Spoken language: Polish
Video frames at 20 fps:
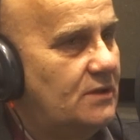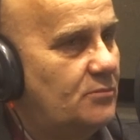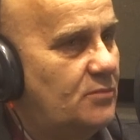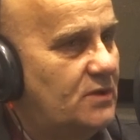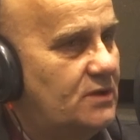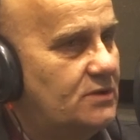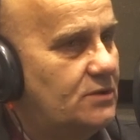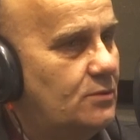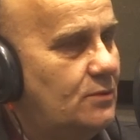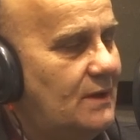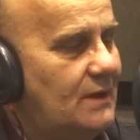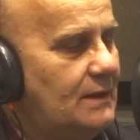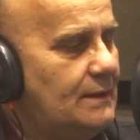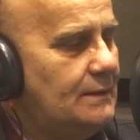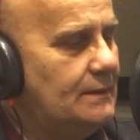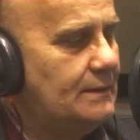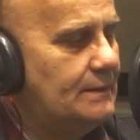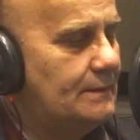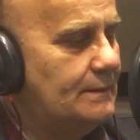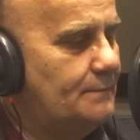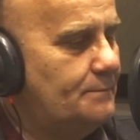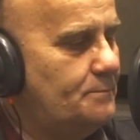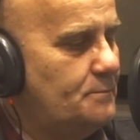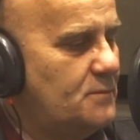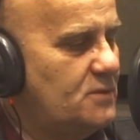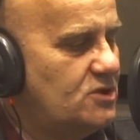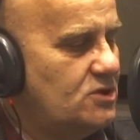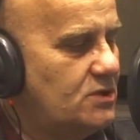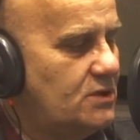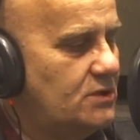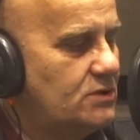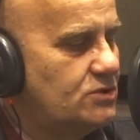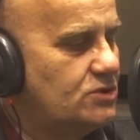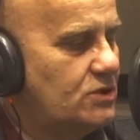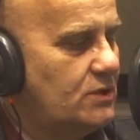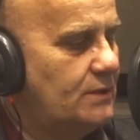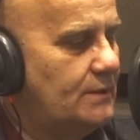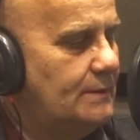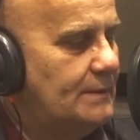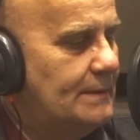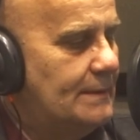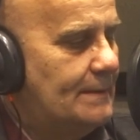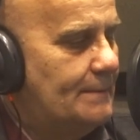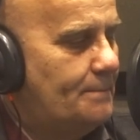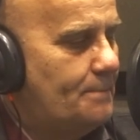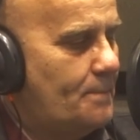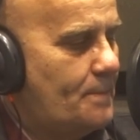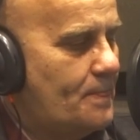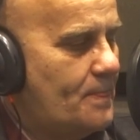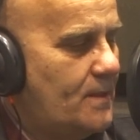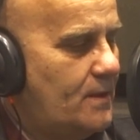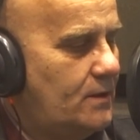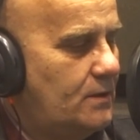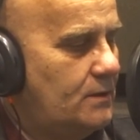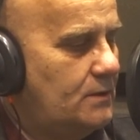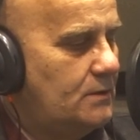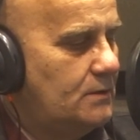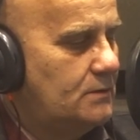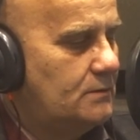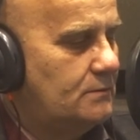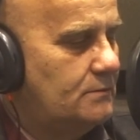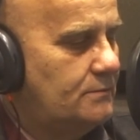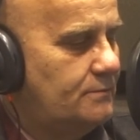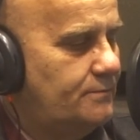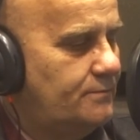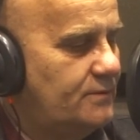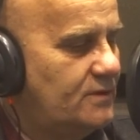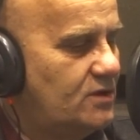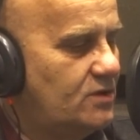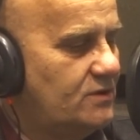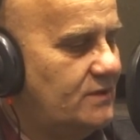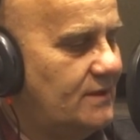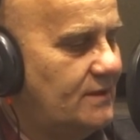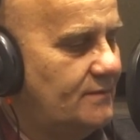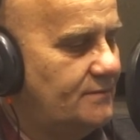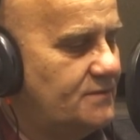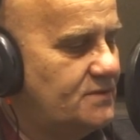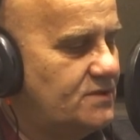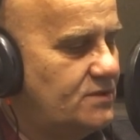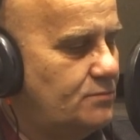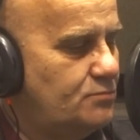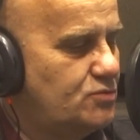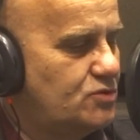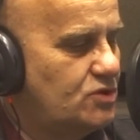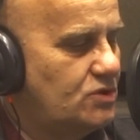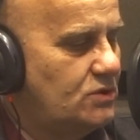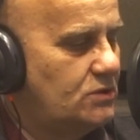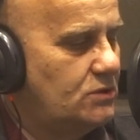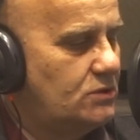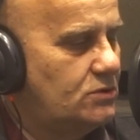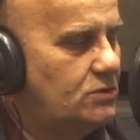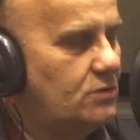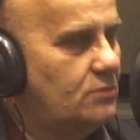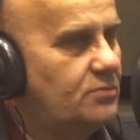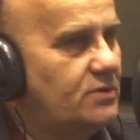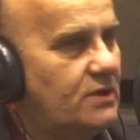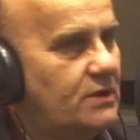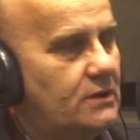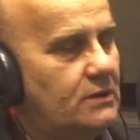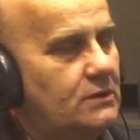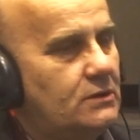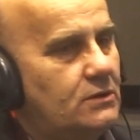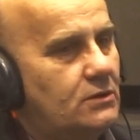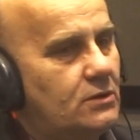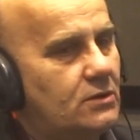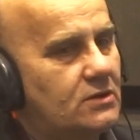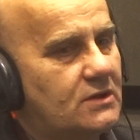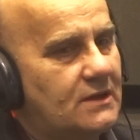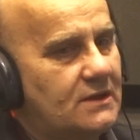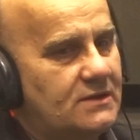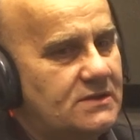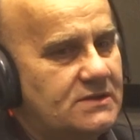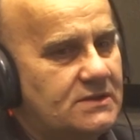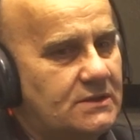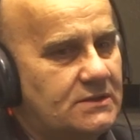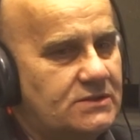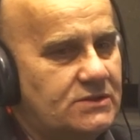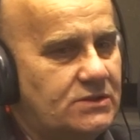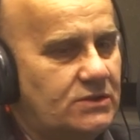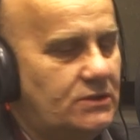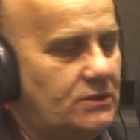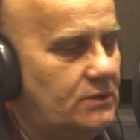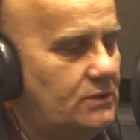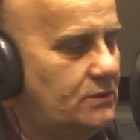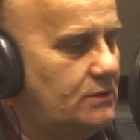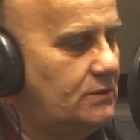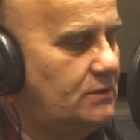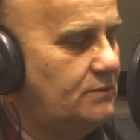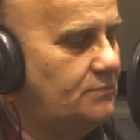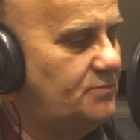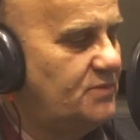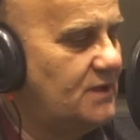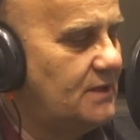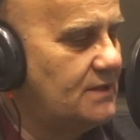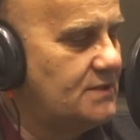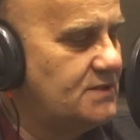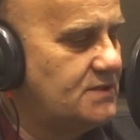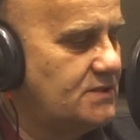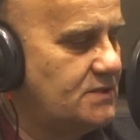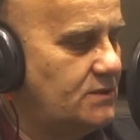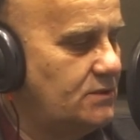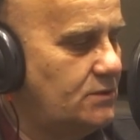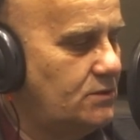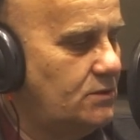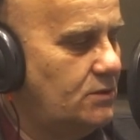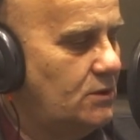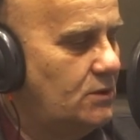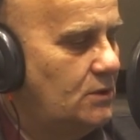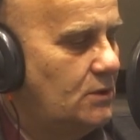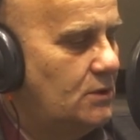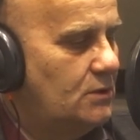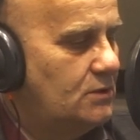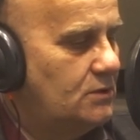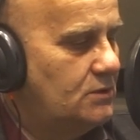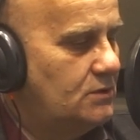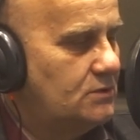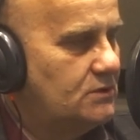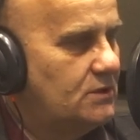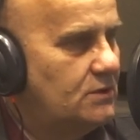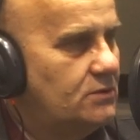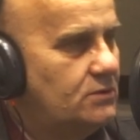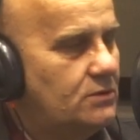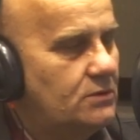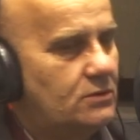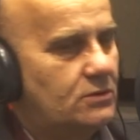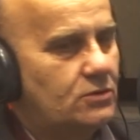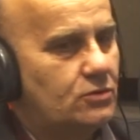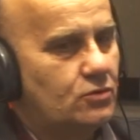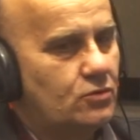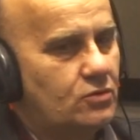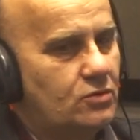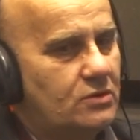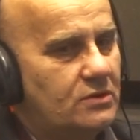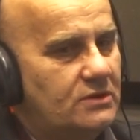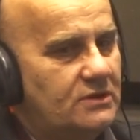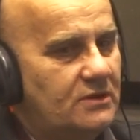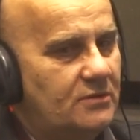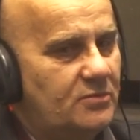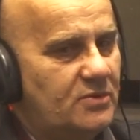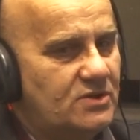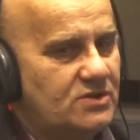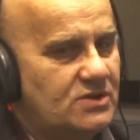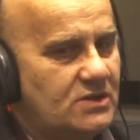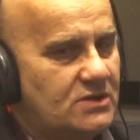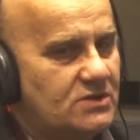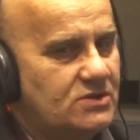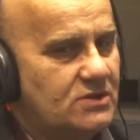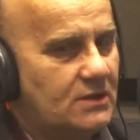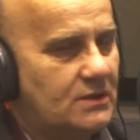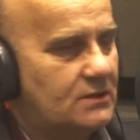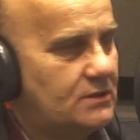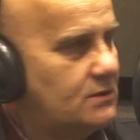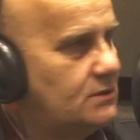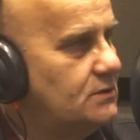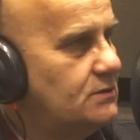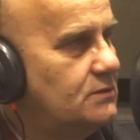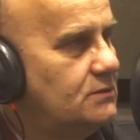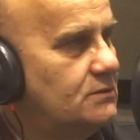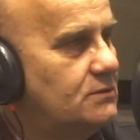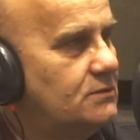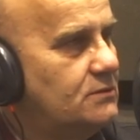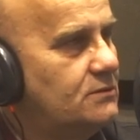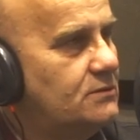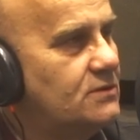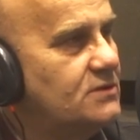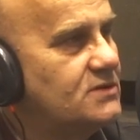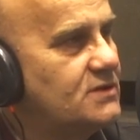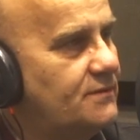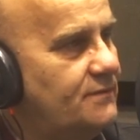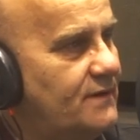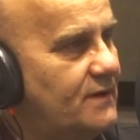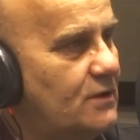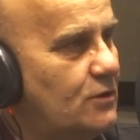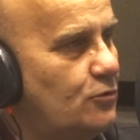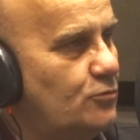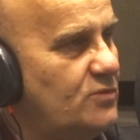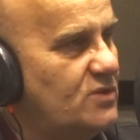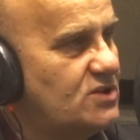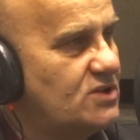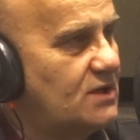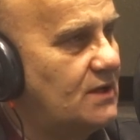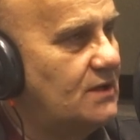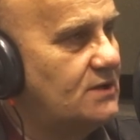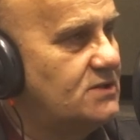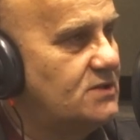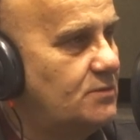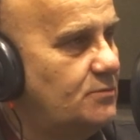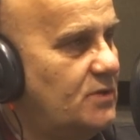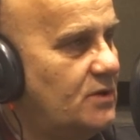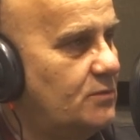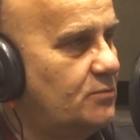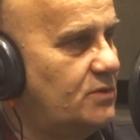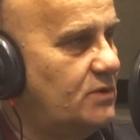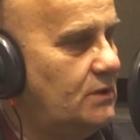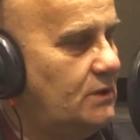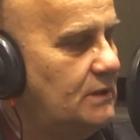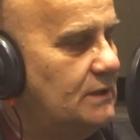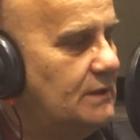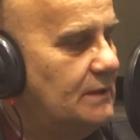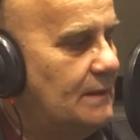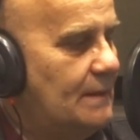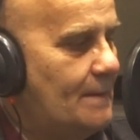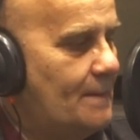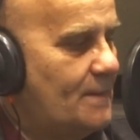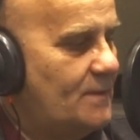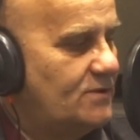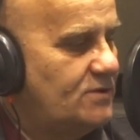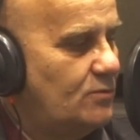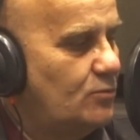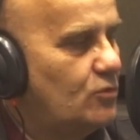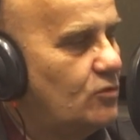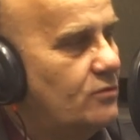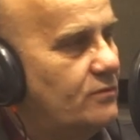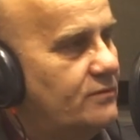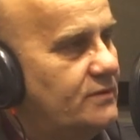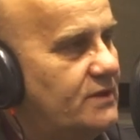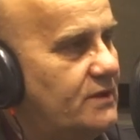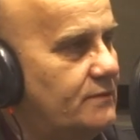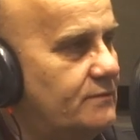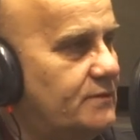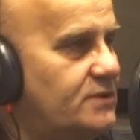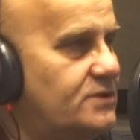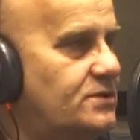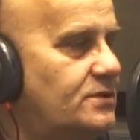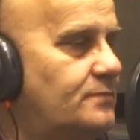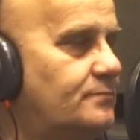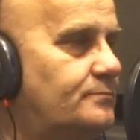będą, ale myślę, że mm, e, wykonawcy przy dobrej organizacji e, pracy ten ruch nie będzie aż tak doskwierał mieszkańcom, jakby się mogło wydawać. Mhm.